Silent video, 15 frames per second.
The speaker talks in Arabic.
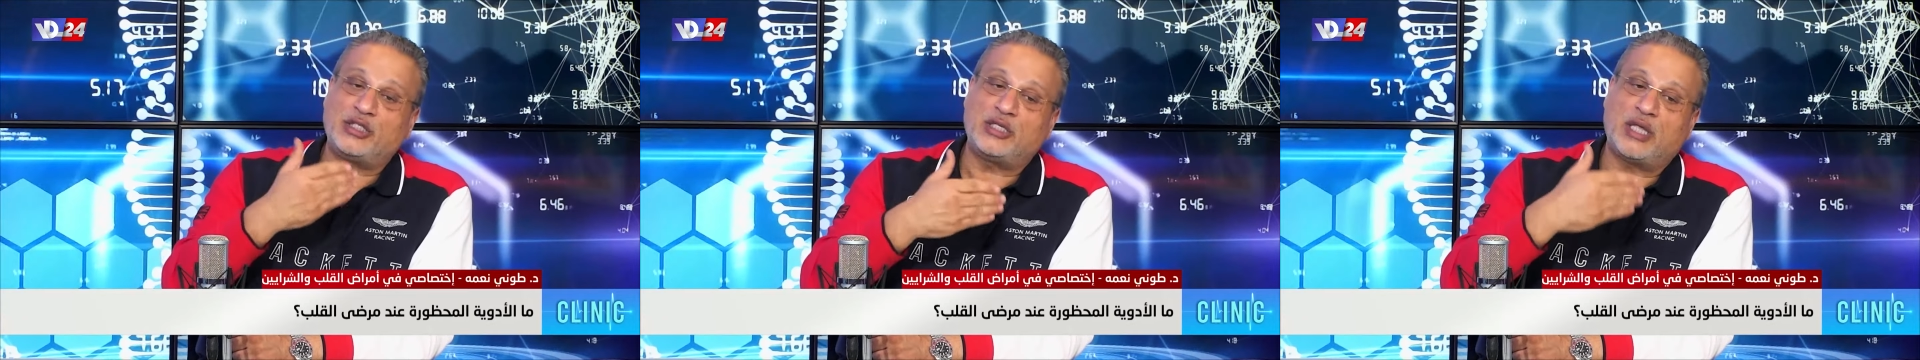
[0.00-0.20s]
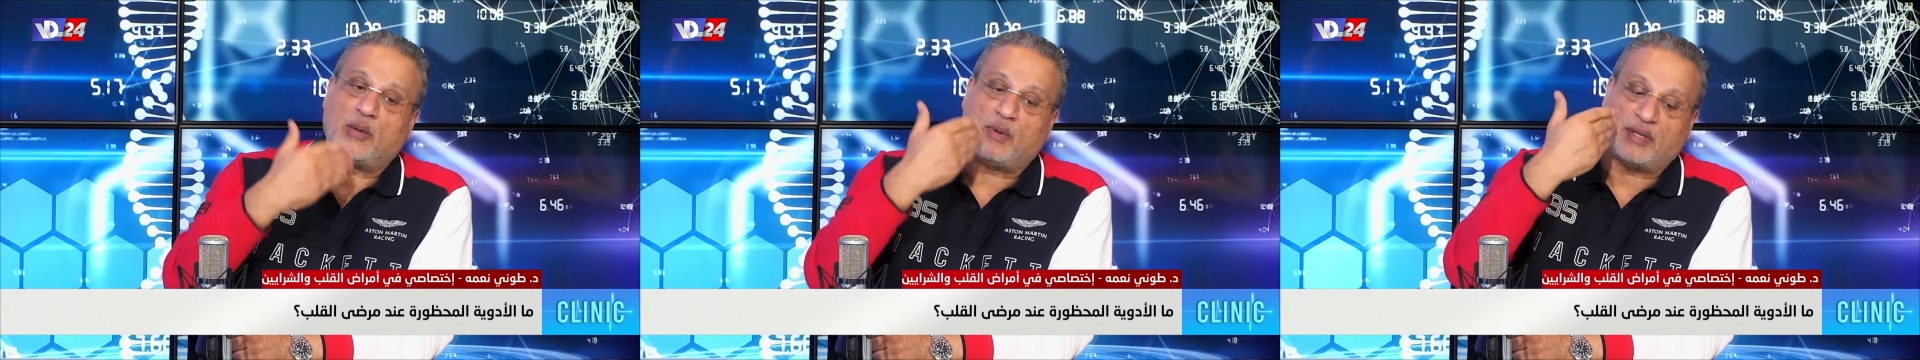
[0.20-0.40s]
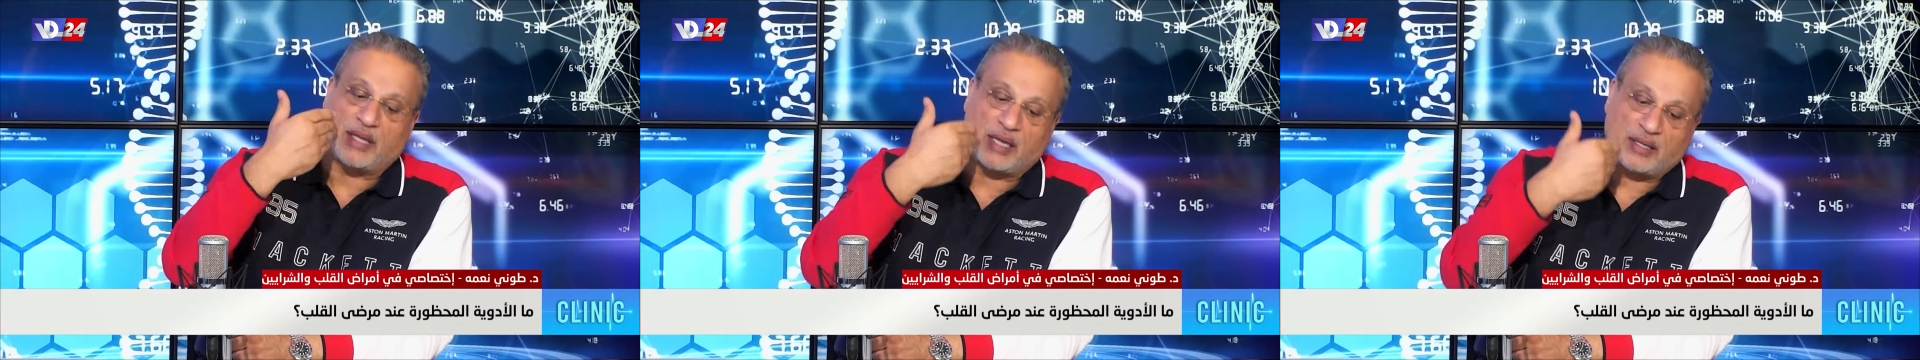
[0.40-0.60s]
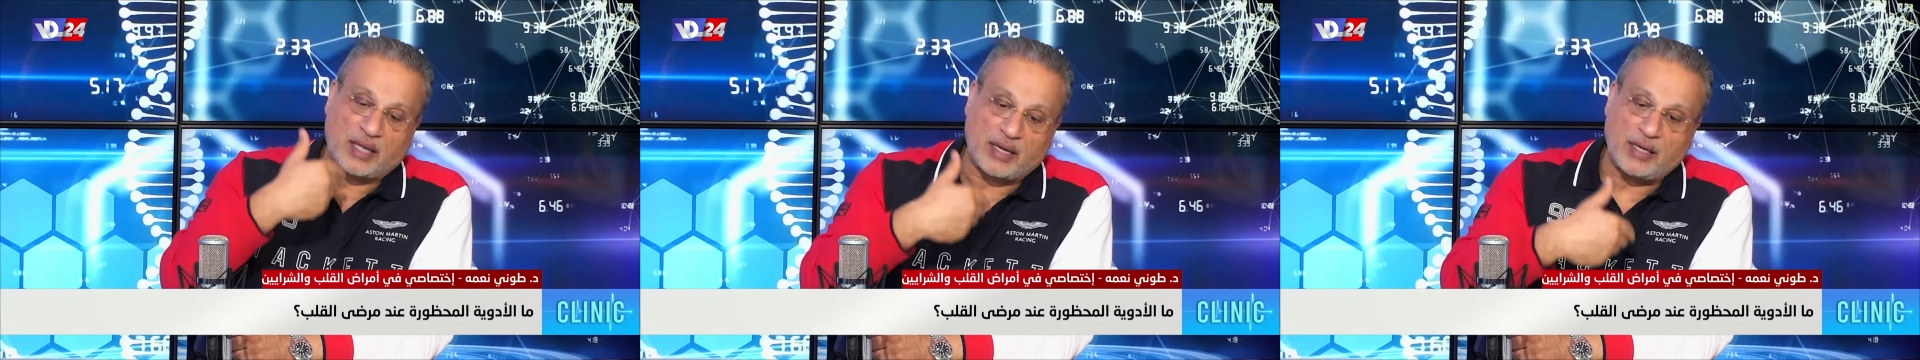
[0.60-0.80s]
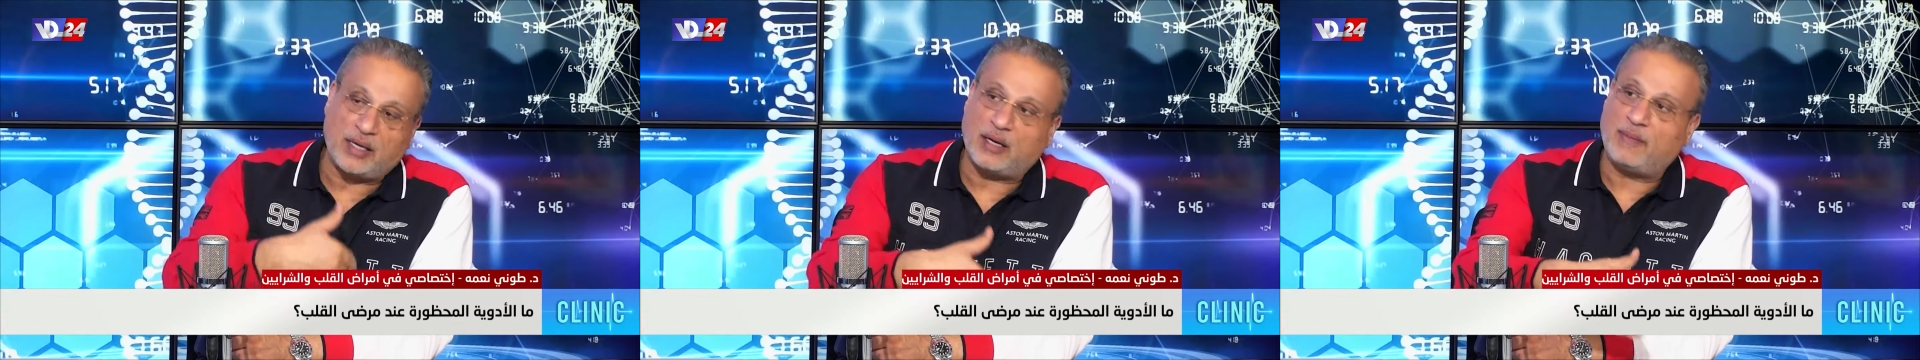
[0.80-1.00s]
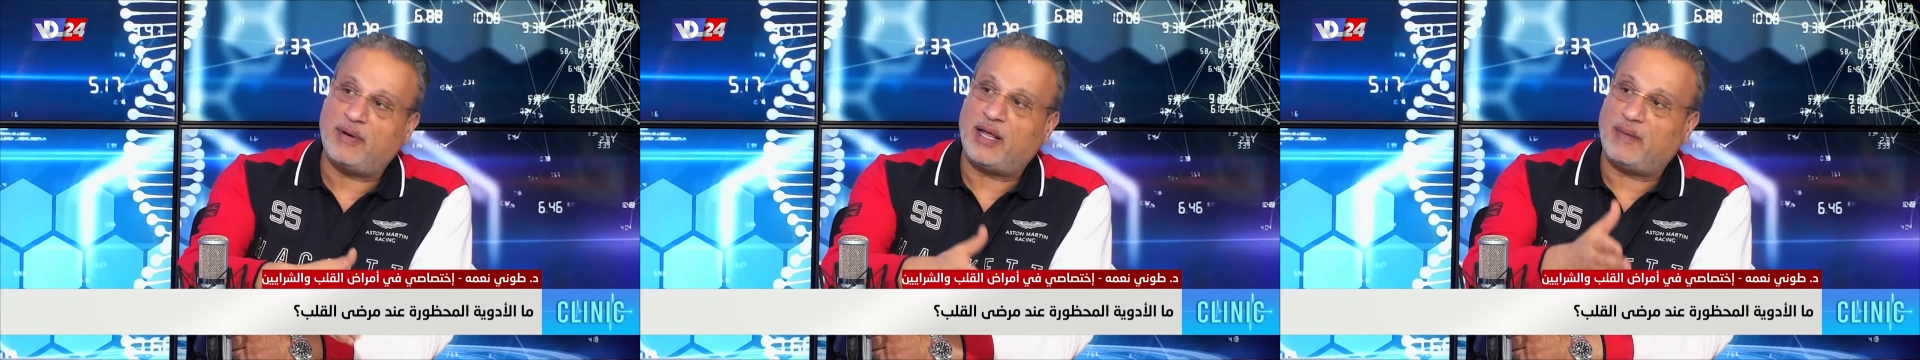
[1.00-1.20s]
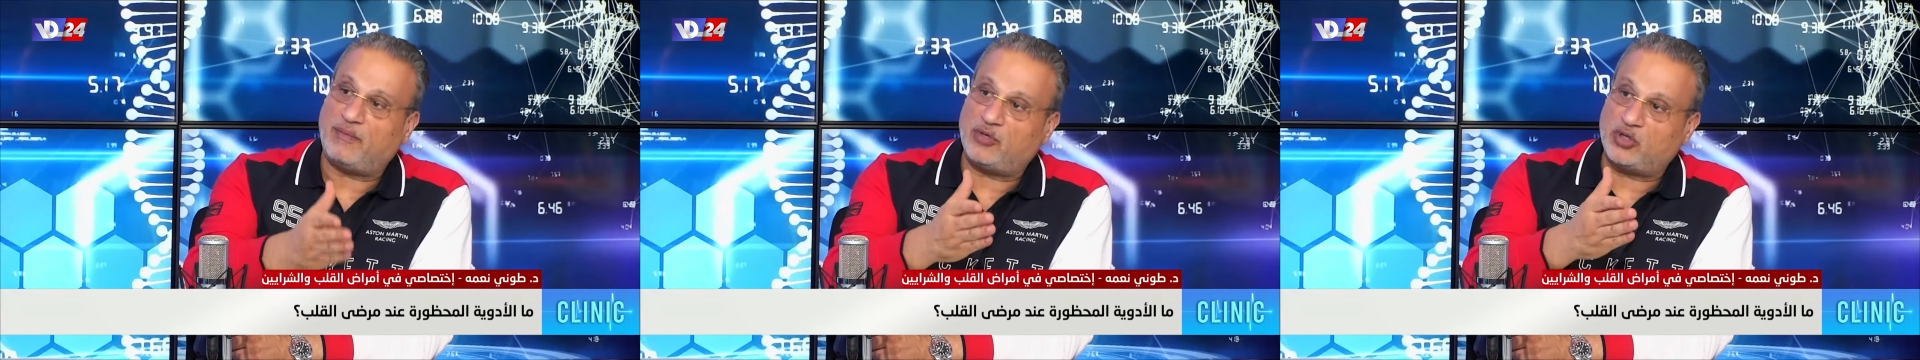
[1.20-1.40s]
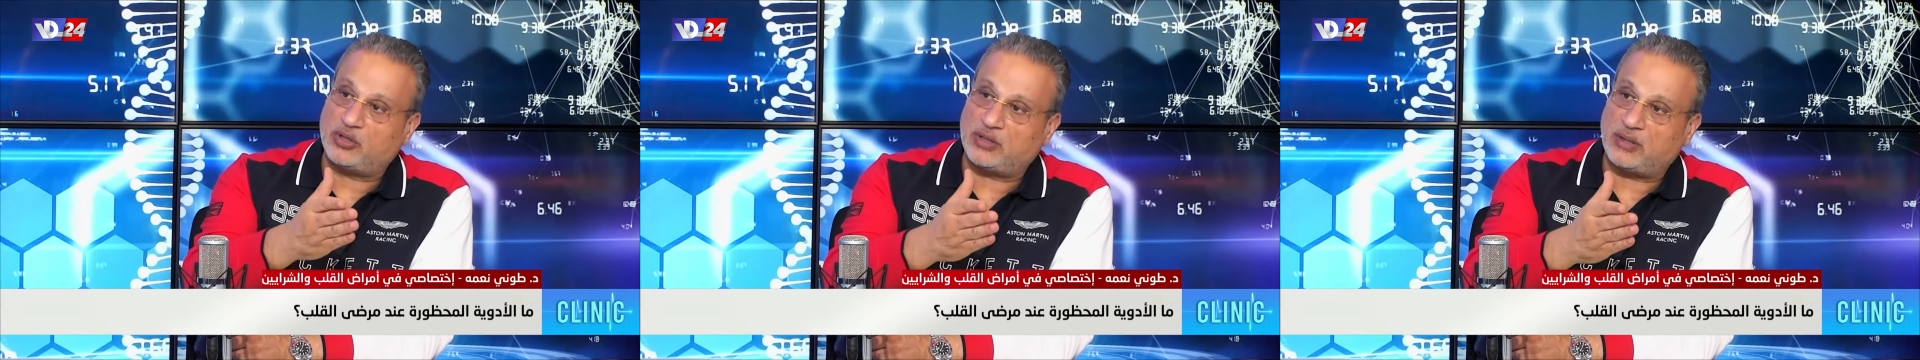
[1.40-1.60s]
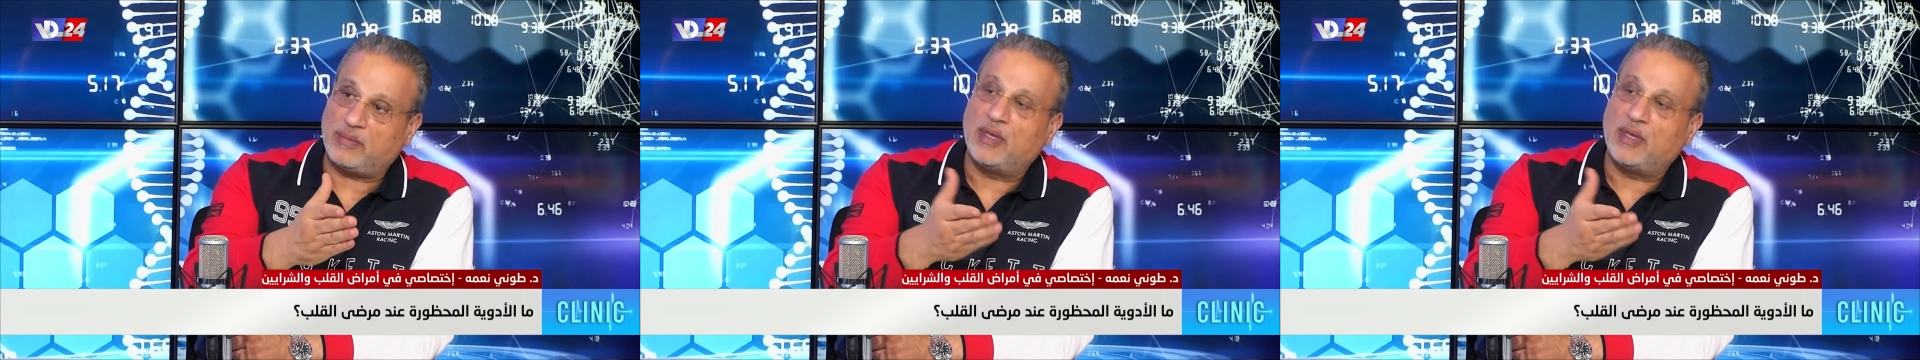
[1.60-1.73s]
دواء تيطير ملح من الجسم